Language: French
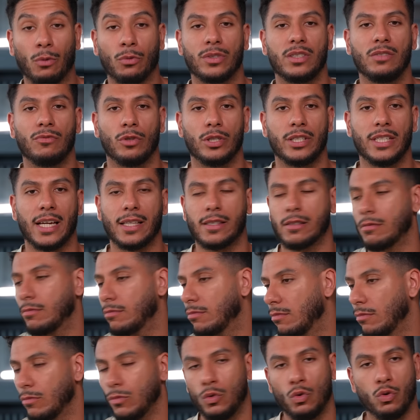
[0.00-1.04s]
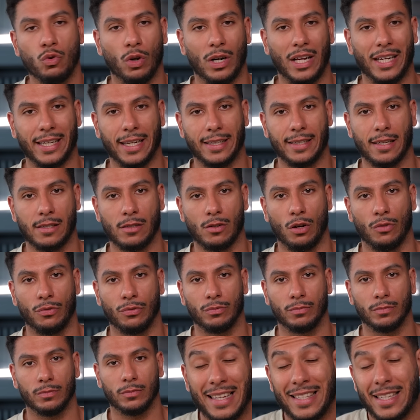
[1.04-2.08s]
contre, niveau diète, toujours la
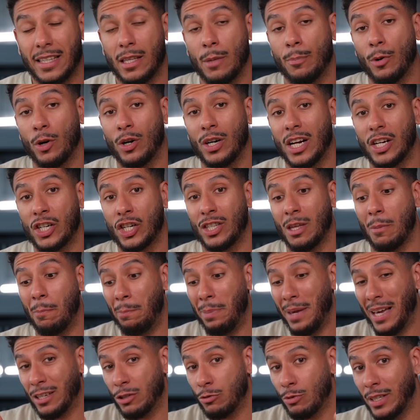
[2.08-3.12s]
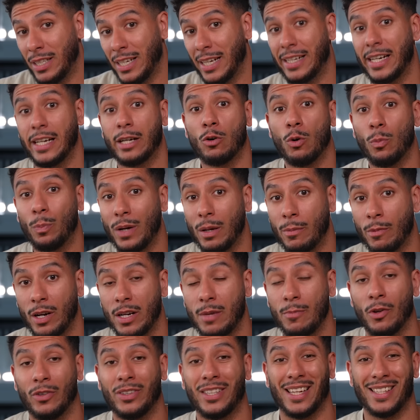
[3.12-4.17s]
catastrophe. À cette époque-là, j'étais persuadé que les compléments
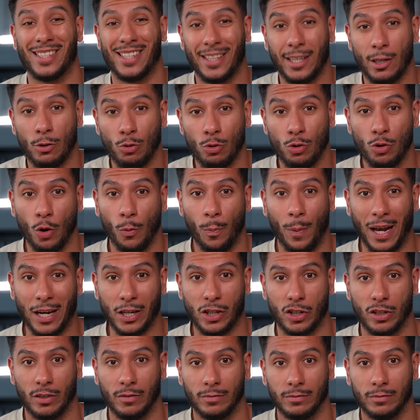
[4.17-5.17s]
alimentaires c'était du dopage,